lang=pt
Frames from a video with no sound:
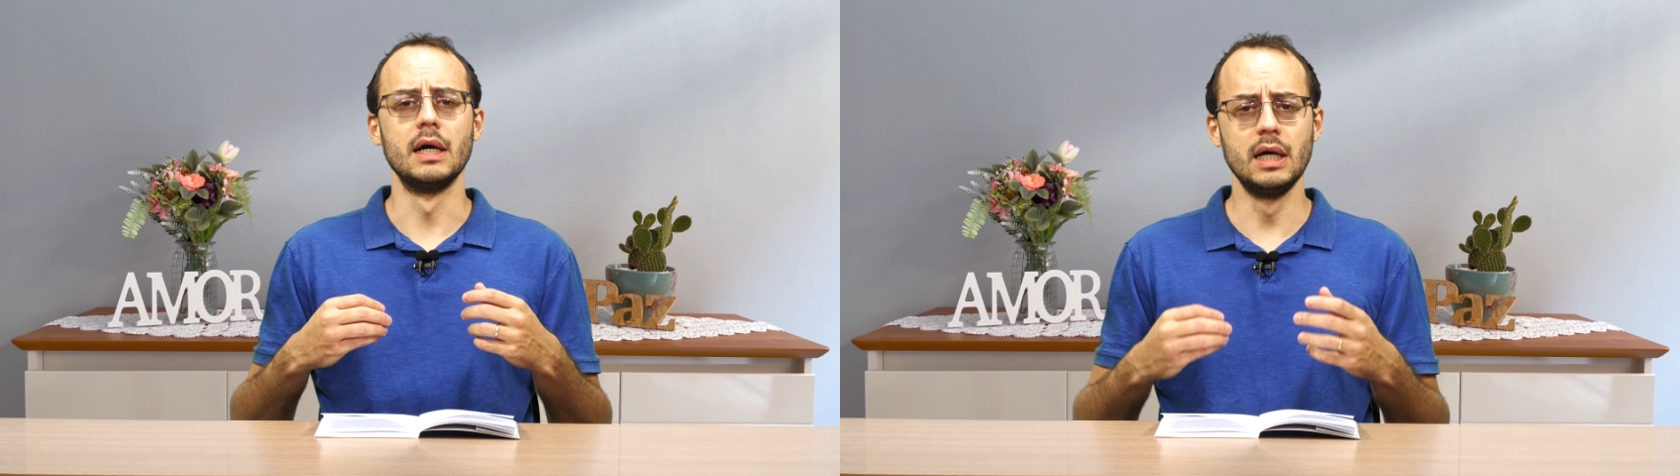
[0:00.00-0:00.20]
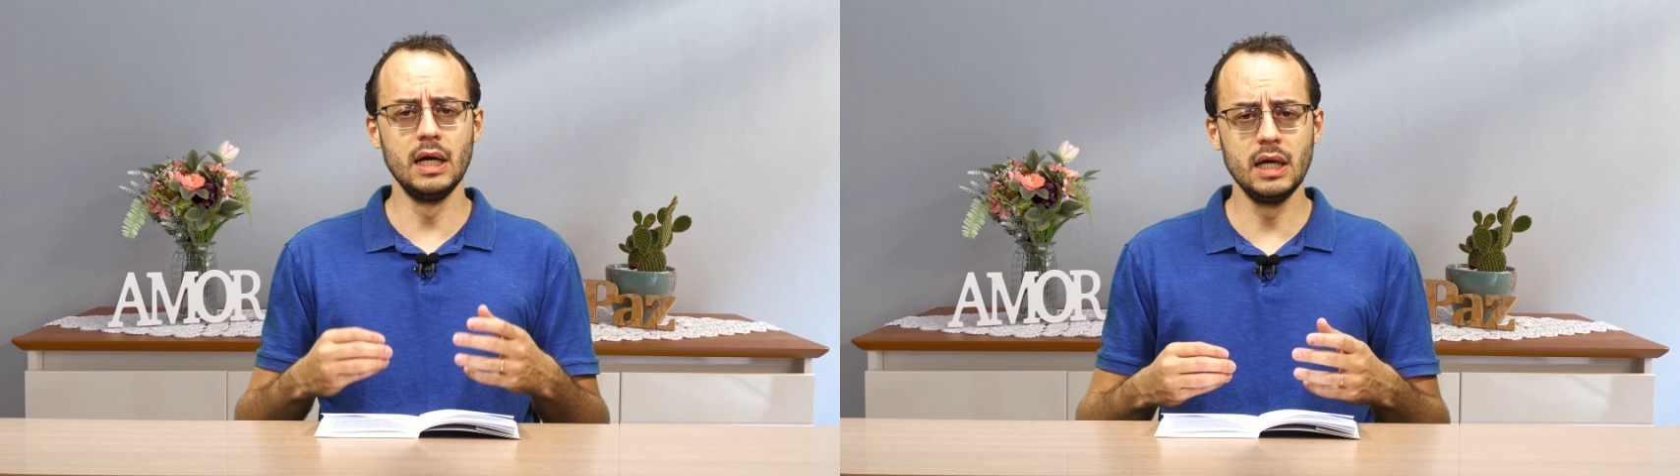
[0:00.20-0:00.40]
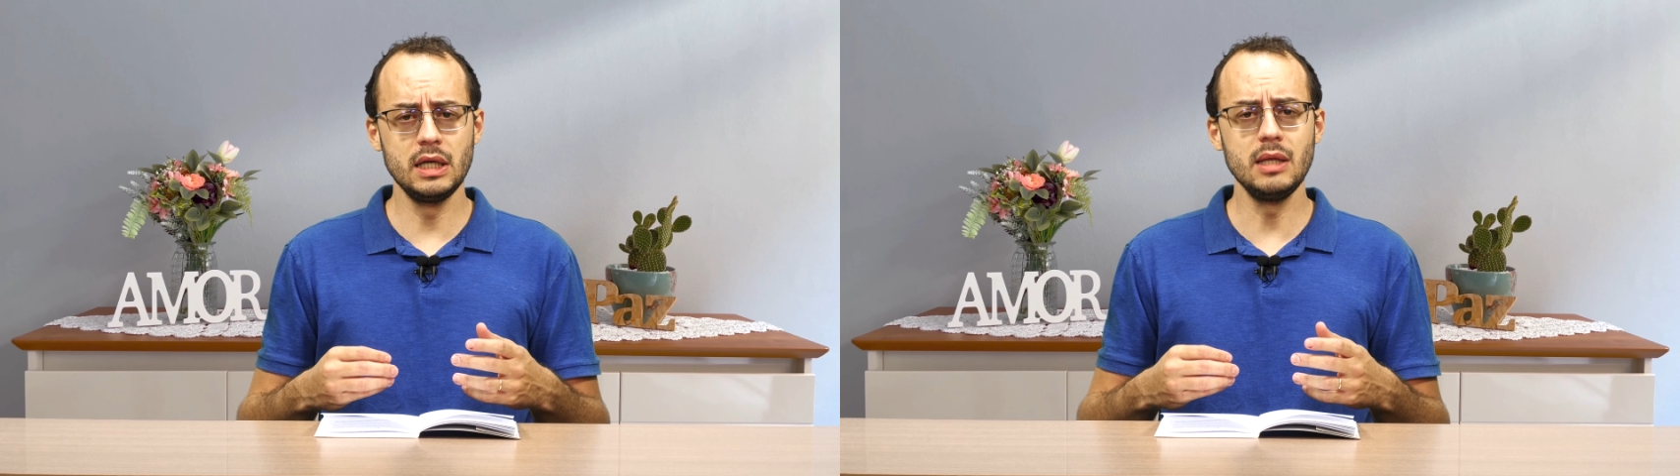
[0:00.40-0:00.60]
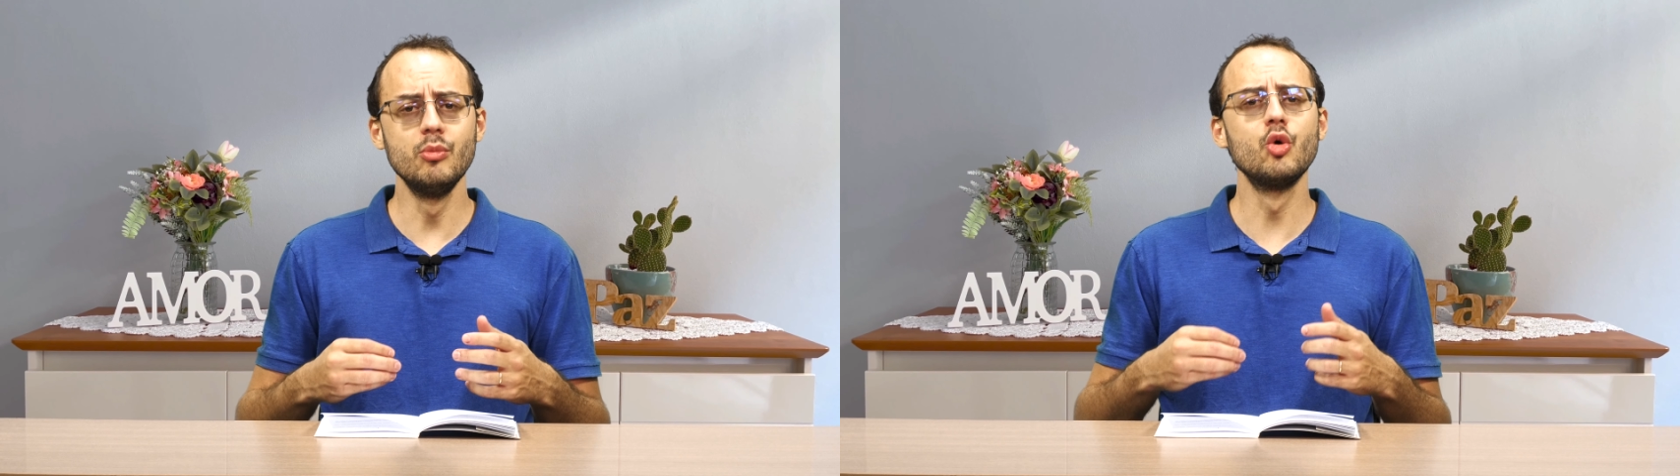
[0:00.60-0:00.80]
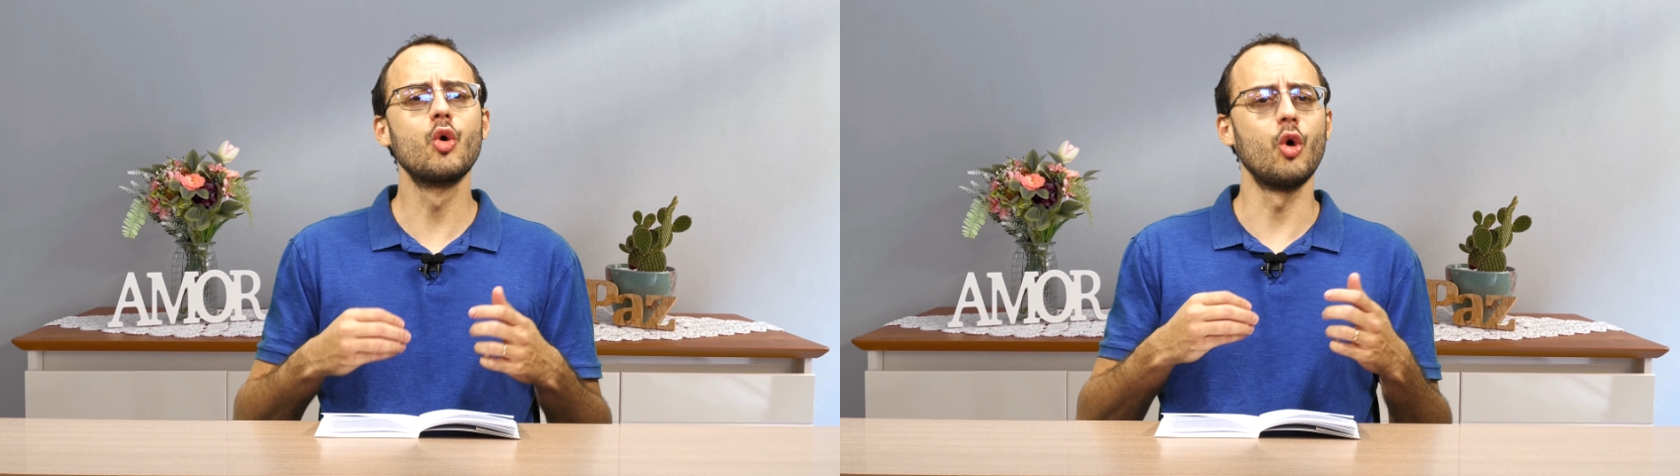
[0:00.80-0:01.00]

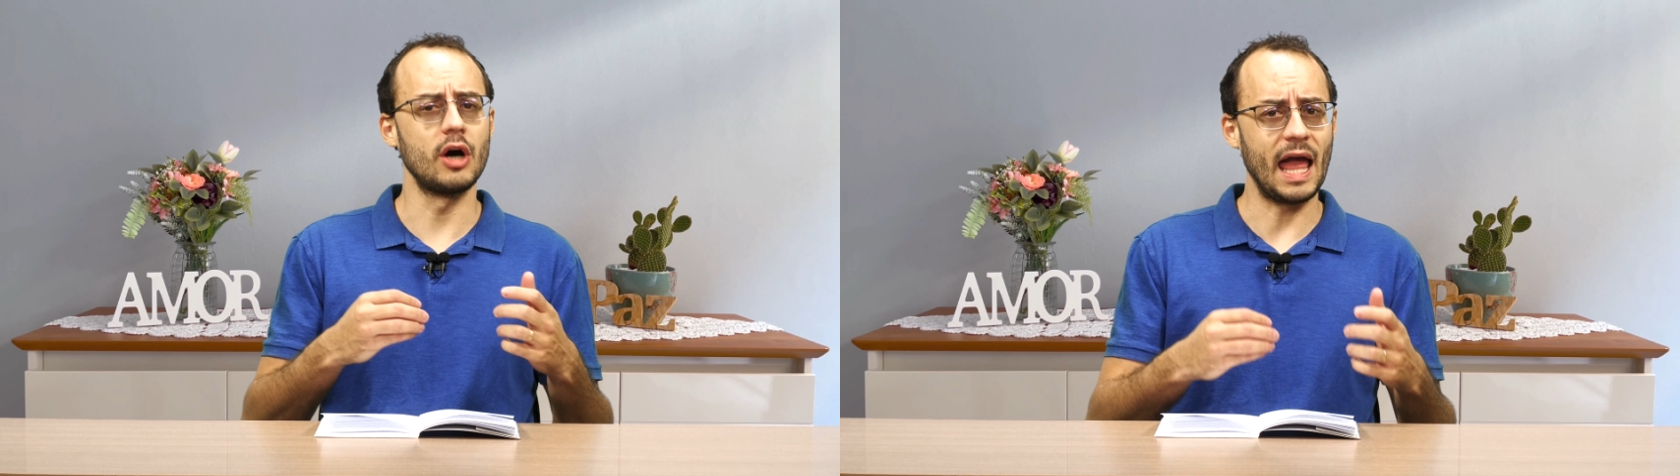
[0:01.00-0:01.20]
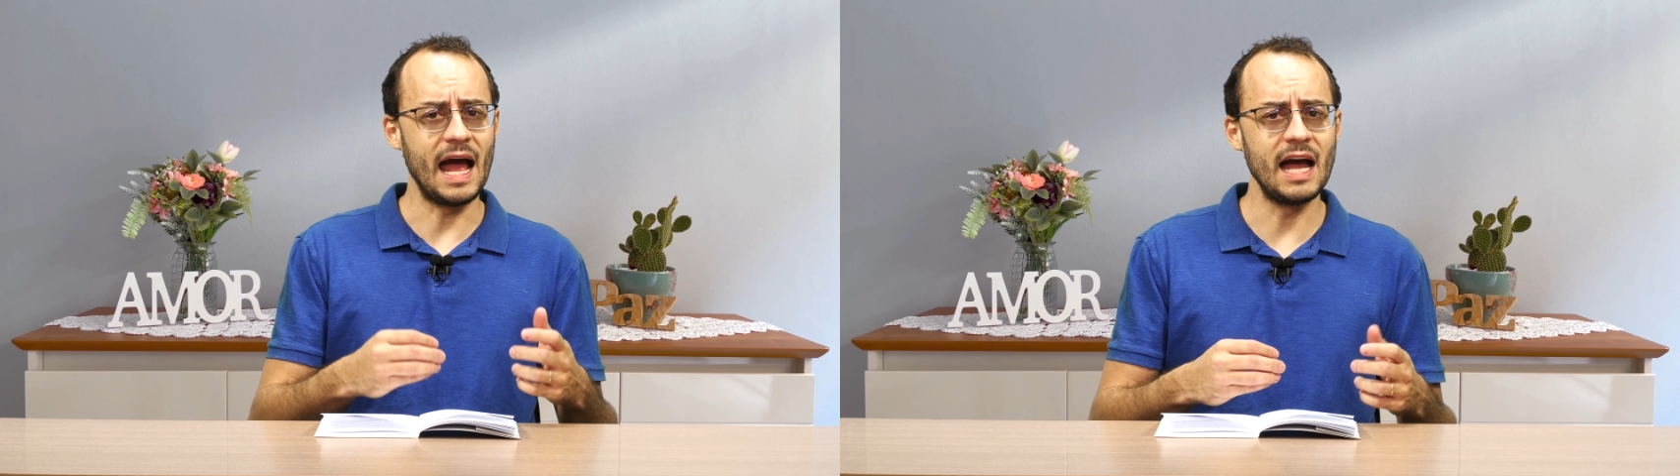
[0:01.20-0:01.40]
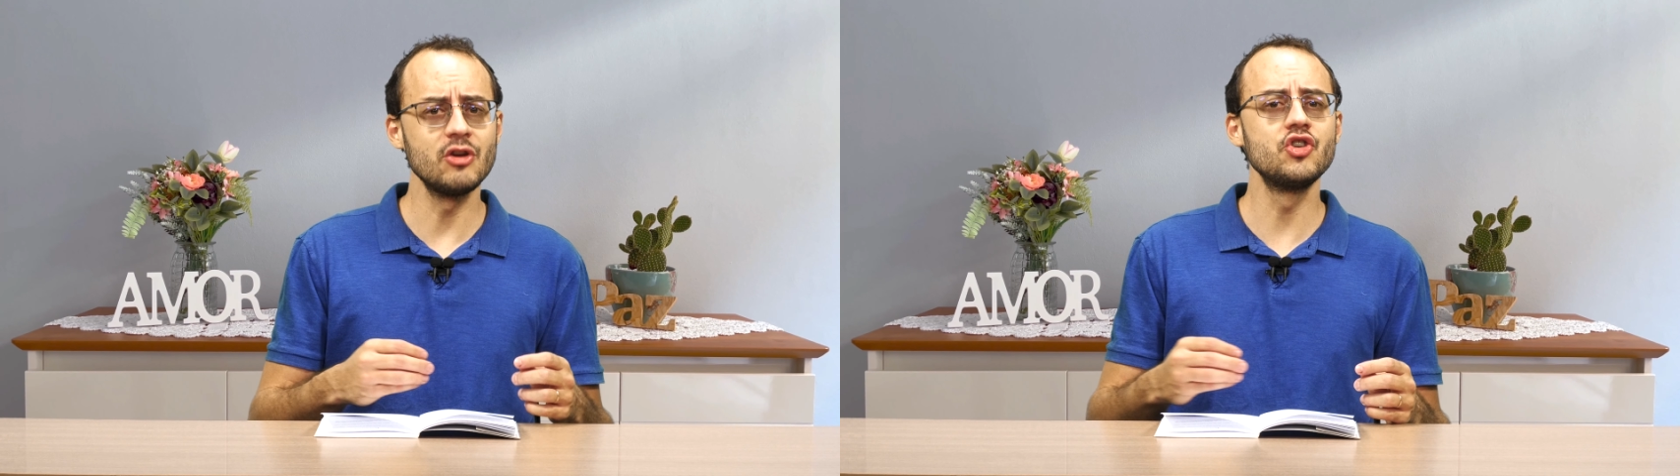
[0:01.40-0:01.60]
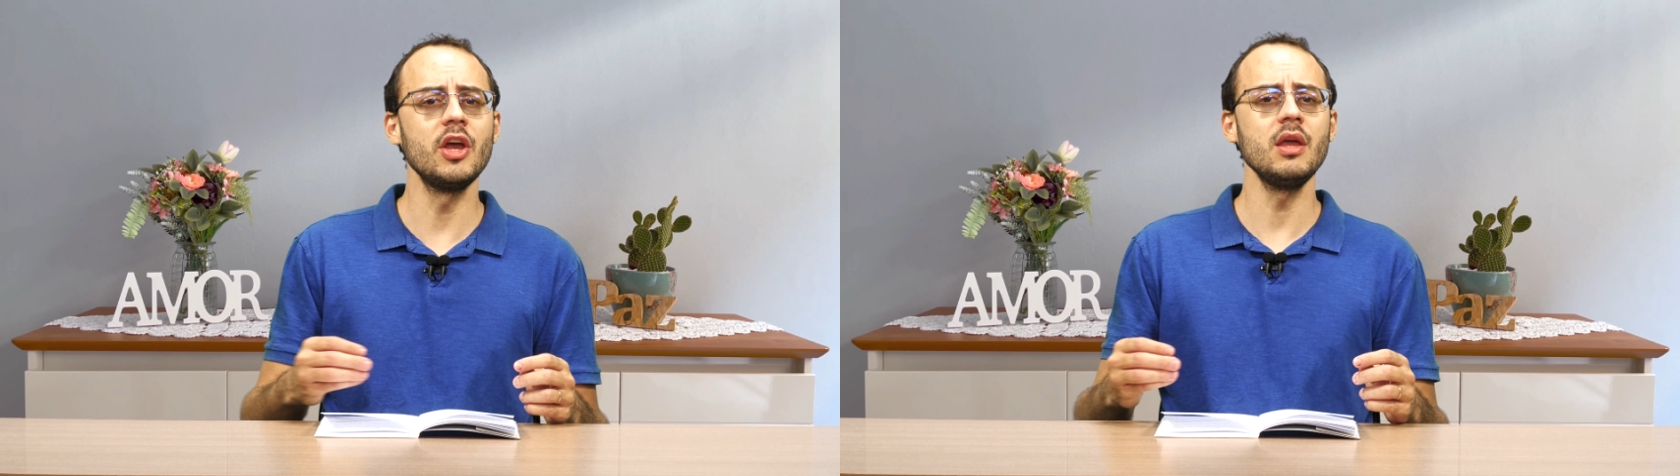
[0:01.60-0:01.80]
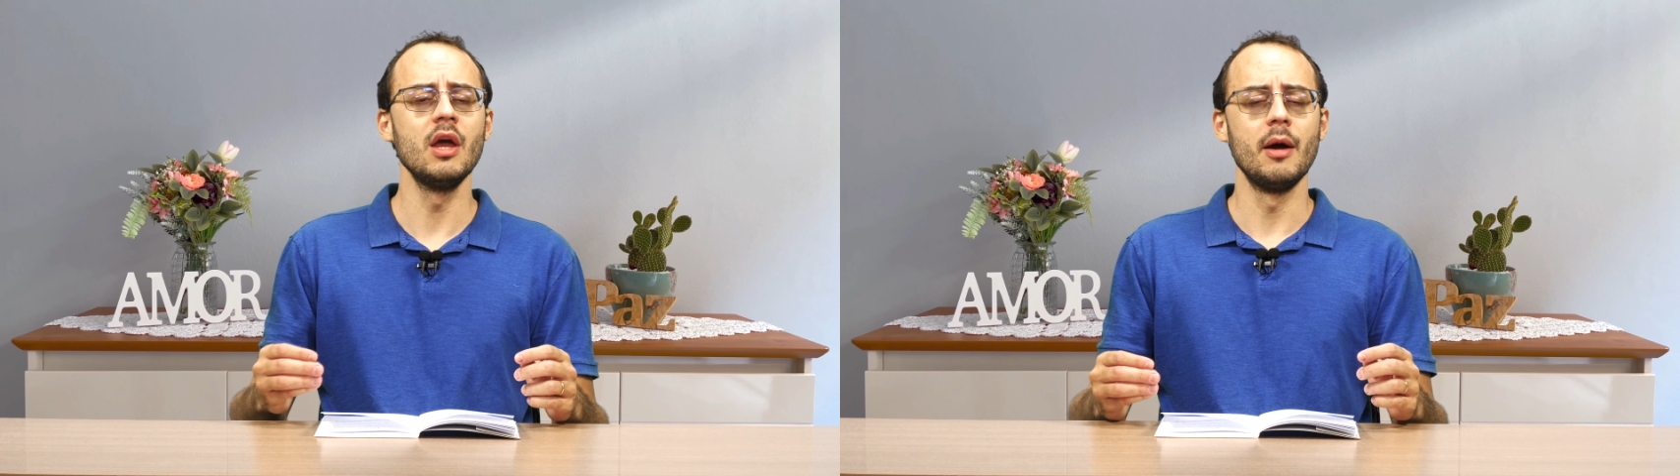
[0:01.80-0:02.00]
ânimo,
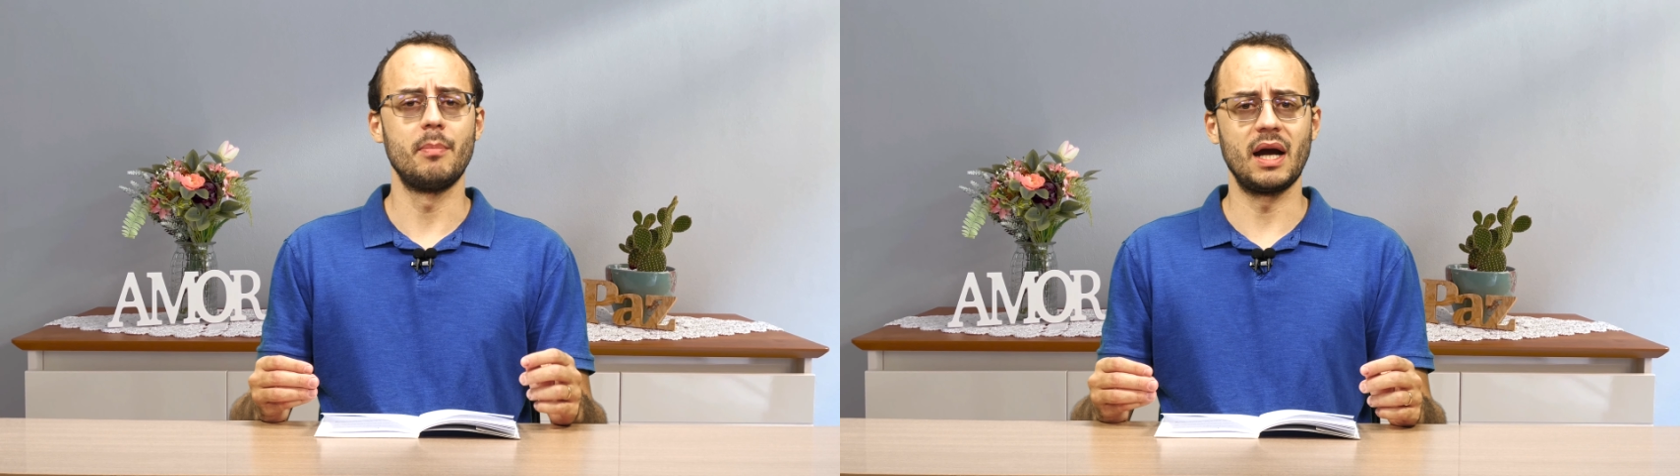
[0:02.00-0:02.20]
coragem